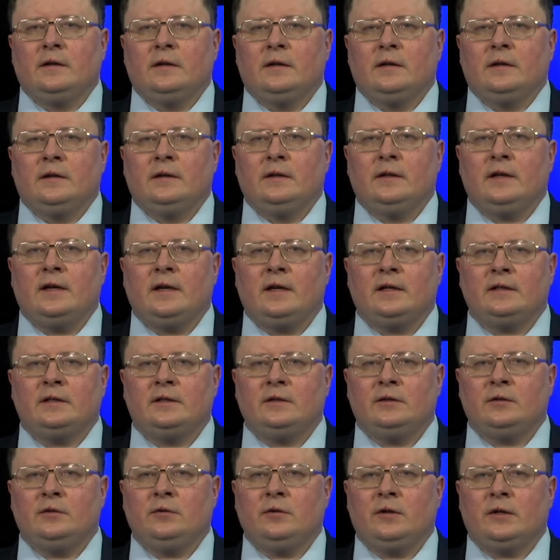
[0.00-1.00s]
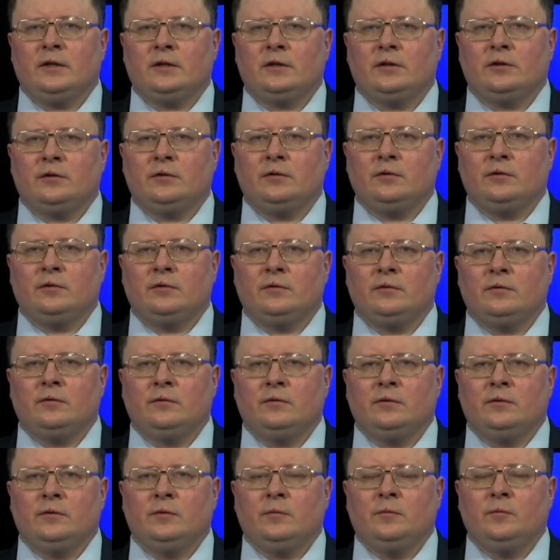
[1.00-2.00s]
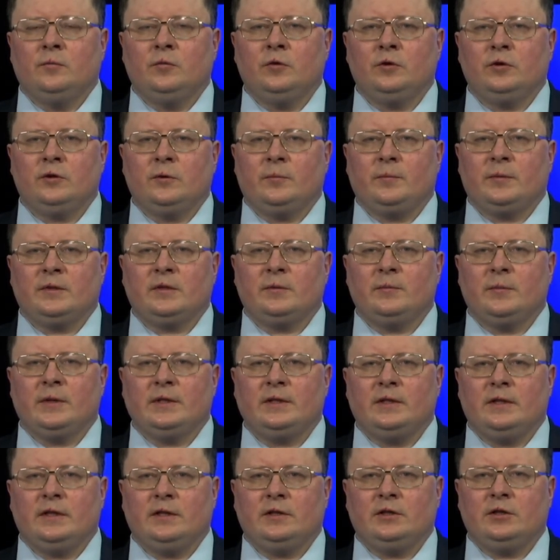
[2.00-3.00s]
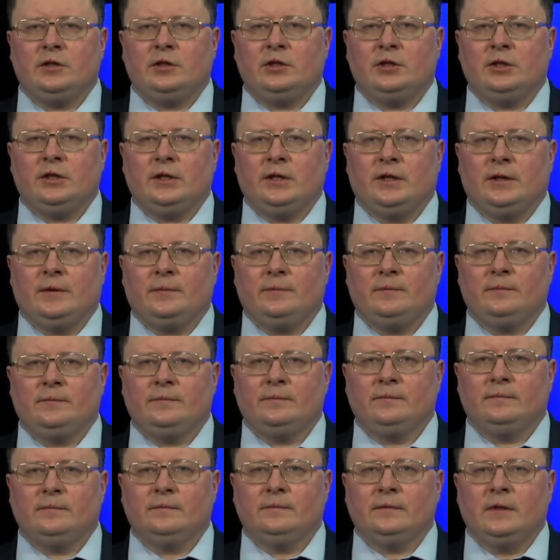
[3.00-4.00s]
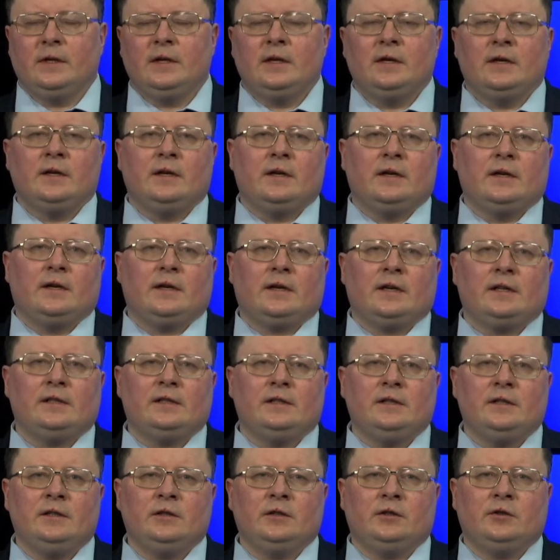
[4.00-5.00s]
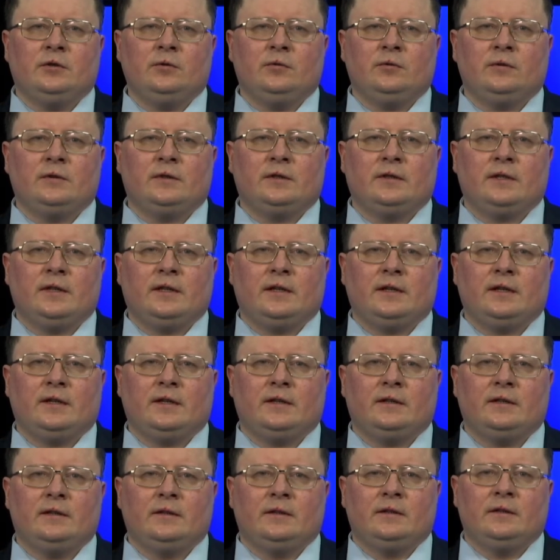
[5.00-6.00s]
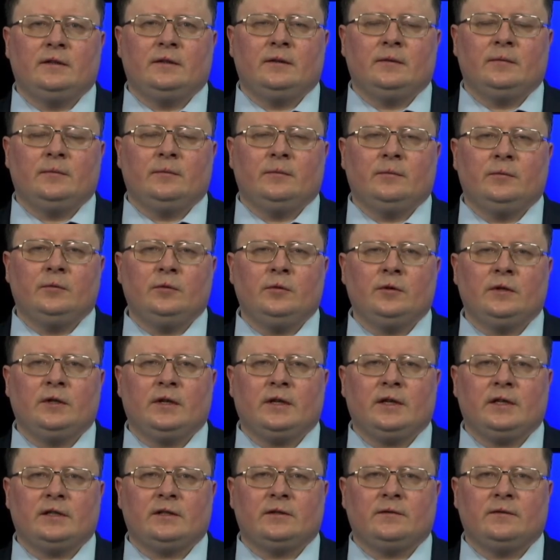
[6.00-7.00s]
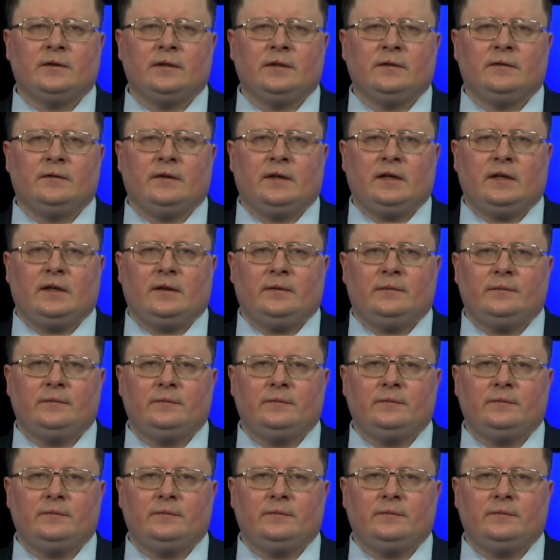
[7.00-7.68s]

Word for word: На ситуацию можно посмотреть и шире. Россия и Турция много раз воевали.